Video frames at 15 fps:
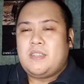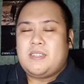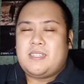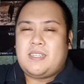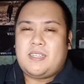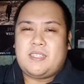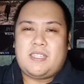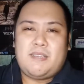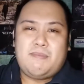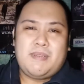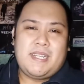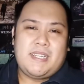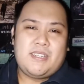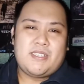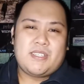60
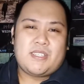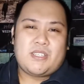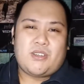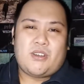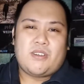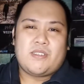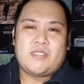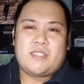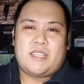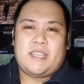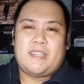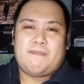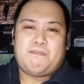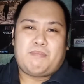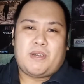million songs
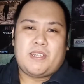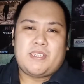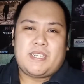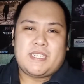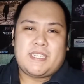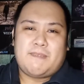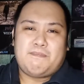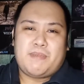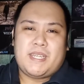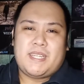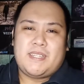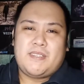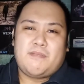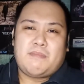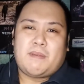and podcasts ang
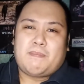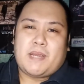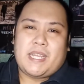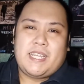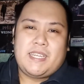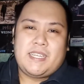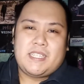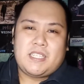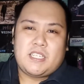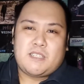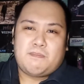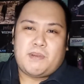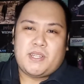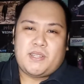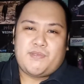pwede nyo mapakinggan sa
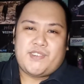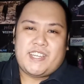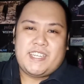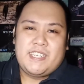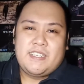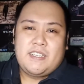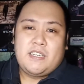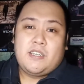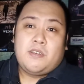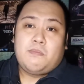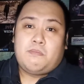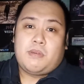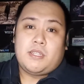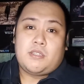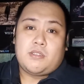Spotify.
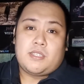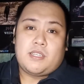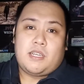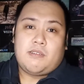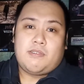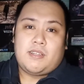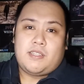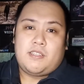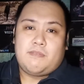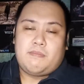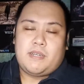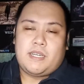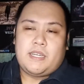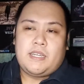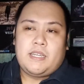Month to di
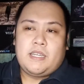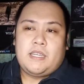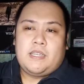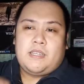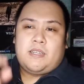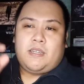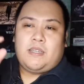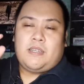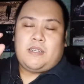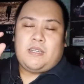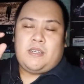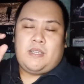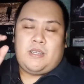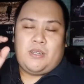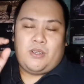ba?
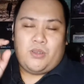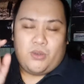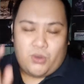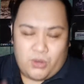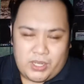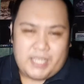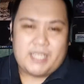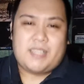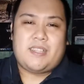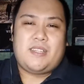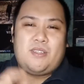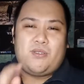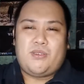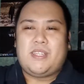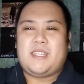Ngunit,
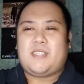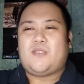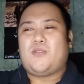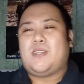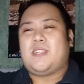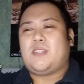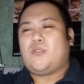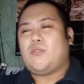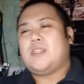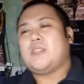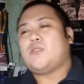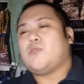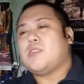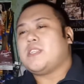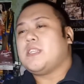ngunit, ngunit,
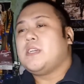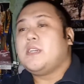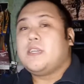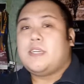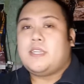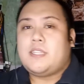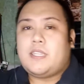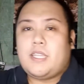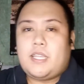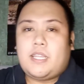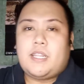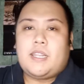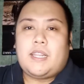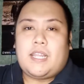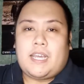ngunit, ngunit, hindi
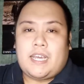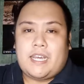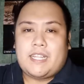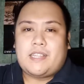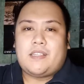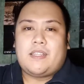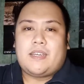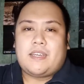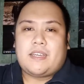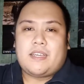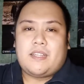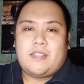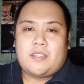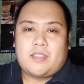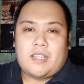lahat ng
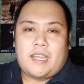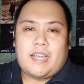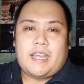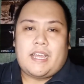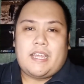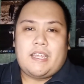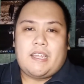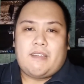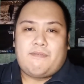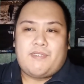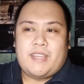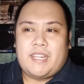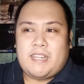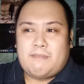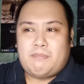kanta ay
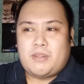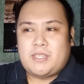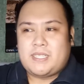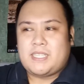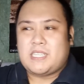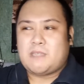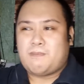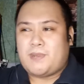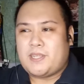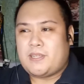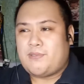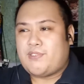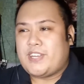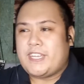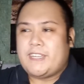available sa
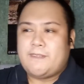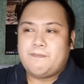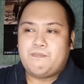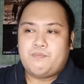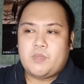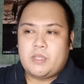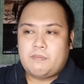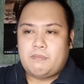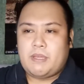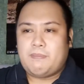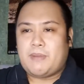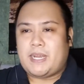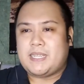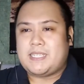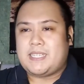Spotify. May
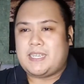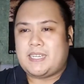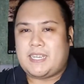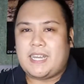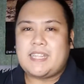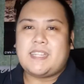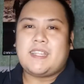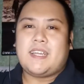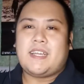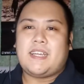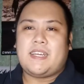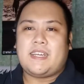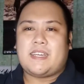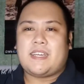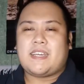mga sikat
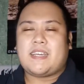na